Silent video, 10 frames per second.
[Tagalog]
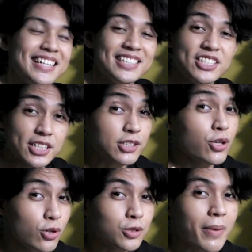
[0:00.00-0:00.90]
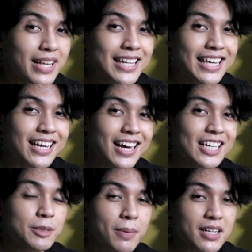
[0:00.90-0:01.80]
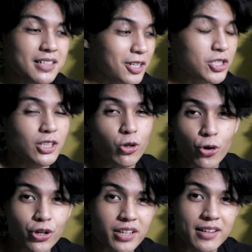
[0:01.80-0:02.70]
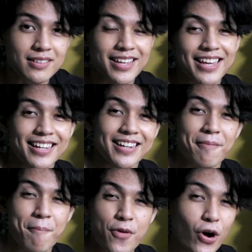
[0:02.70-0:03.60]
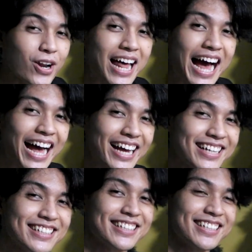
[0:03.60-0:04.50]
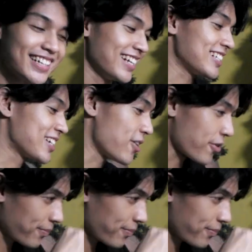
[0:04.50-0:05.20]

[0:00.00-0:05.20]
Just use my link guys para dito sa Tokyo Treat and Biola. Let's go!